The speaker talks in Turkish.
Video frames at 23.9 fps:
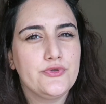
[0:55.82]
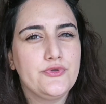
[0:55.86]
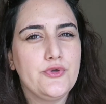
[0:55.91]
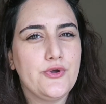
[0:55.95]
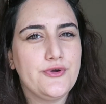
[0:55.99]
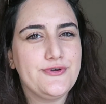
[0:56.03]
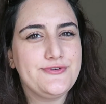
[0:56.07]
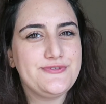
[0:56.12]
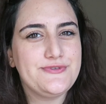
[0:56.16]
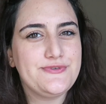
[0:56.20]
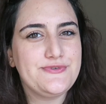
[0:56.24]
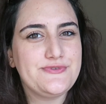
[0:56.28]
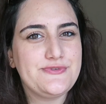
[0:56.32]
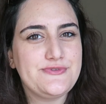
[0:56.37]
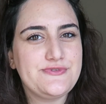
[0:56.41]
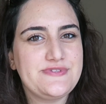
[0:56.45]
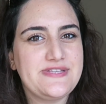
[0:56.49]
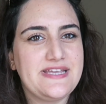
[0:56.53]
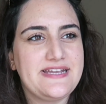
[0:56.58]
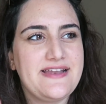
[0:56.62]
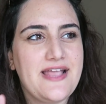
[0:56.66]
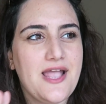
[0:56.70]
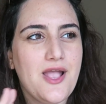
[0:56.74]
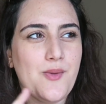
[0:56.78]
Gördüğünüz
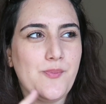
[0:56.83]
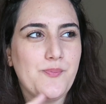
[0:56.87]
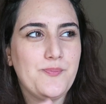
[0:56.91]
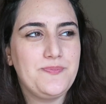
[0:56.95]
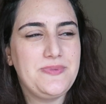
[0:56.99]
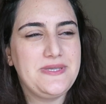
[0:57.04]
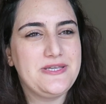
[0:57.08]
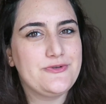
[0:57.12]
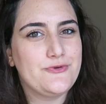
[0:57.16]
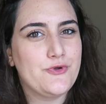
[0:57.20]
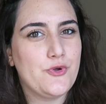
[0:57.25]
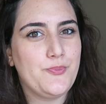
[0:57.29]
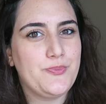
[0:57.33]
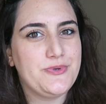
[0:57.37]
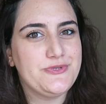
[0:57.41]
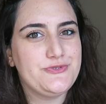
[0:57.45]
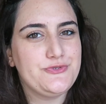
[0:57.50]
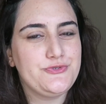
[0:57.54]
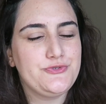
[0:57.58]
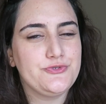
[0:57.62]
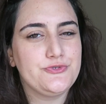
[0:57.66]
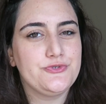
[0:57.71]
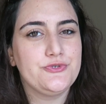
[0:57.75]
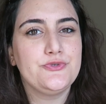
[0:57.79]
üzere bir kupa
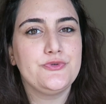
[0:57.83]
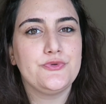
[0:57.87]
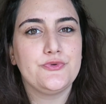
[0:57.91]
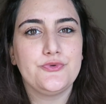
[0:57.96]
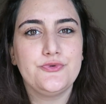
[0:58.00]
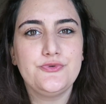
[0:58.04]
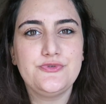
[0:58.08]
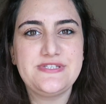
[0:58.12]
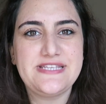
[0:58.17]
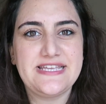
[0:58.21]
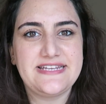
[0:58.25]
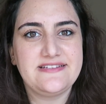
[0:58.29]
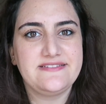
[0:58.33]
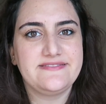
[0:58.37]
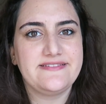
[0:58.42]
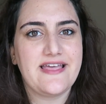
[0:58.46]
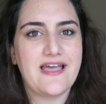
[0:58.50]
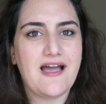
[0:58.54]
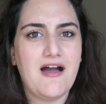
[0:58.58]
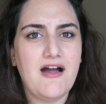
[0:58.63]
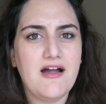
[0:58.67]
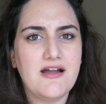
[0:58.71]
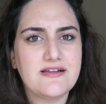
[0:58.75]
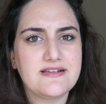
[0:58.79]
düşünün.
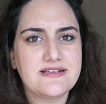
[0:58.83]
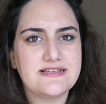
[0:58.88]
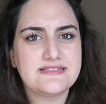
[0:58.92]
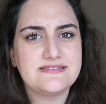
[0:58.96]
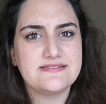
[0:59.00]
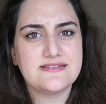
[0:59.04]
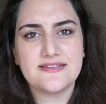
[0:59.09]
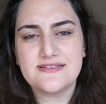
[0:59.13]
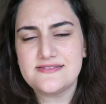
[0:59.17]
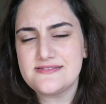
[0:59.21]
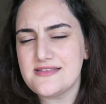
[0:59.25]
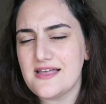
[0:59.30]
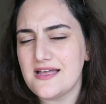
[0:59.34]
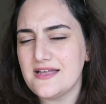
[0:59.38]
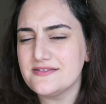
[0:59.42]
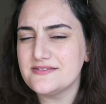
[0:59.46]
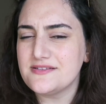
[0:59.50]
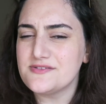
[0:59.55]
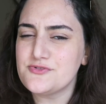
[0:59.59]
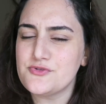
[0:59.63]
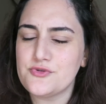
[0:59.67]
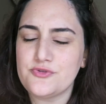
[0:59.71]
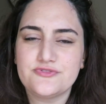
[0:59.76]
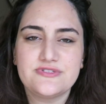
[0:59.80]
Üzerinde, arkasında,
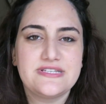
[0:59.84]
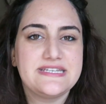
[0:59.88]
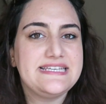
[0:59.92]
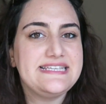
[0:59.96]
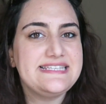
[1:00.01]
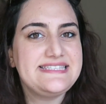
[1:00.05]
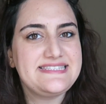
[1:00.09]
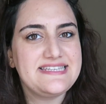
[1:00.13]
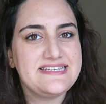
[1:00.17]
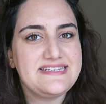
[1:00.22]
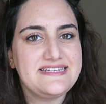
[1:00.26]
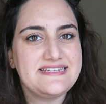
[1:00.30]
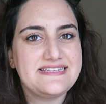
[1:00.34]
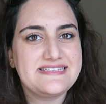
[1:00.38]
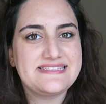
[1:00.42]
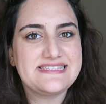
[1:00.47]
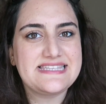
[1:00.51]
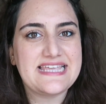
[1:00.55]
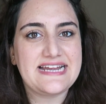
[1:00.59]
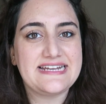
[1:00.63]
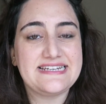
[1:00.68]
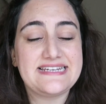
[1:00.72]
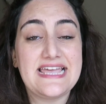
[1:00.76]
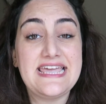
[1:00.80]
sağında, solunda
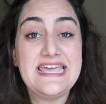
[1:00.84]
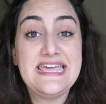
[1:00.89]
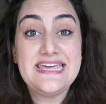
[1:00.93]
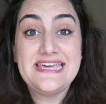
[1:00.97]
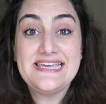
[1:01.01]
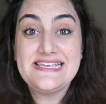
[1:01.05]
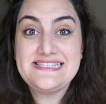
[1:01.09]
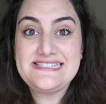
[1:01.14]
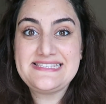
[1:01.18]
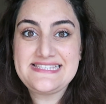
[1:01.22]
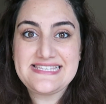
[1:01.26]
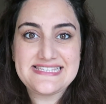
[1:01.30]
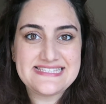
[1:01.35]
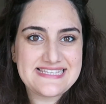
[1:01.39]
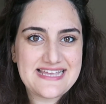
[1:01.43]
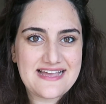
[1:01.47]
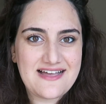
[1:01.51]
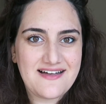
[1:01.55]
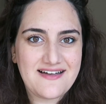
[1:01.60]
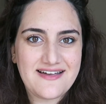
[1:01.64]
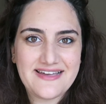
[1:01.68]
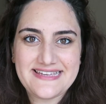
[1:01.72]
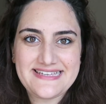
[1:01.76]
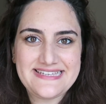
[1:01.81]
istediğiniz yerde size
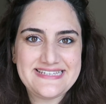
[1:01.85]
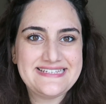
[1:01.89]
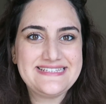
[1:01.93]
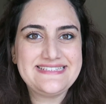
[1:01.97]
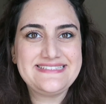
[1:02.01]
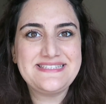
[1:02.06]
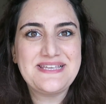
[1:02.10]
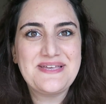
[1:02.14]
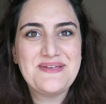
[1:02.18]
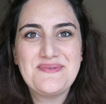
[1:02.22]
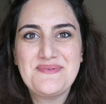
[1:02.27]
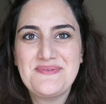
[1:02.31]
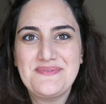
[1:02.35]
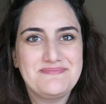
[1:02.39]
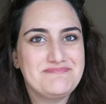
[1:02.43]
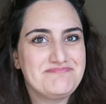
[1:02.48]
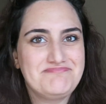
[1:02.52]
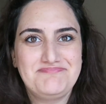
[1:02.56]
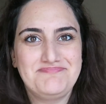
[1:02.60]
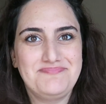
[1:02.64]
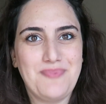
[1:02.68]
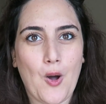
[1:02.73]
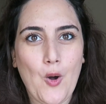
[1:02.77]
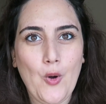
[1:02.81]
ait
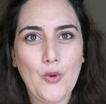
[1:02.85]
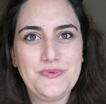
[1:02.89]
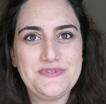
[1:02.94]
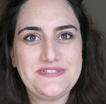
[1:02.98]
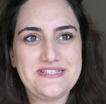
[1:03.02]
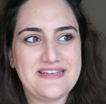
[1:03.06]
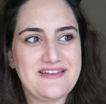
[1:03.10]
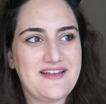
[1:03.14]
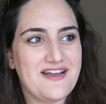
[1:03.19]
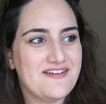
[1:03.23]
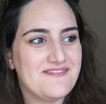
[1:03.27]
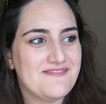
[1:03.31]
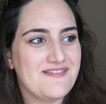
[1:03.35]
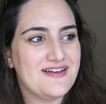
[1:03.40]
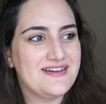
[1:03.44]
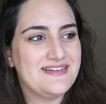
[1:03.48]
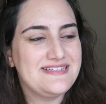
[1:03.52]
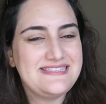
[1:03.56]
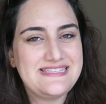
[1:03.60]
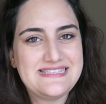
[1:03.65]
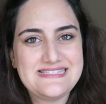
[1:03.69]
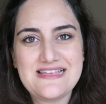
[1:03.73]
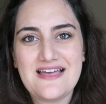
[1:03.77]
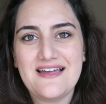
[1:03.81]
objeler
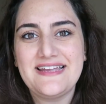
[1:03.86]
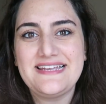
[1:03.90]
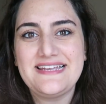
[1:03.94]
var, size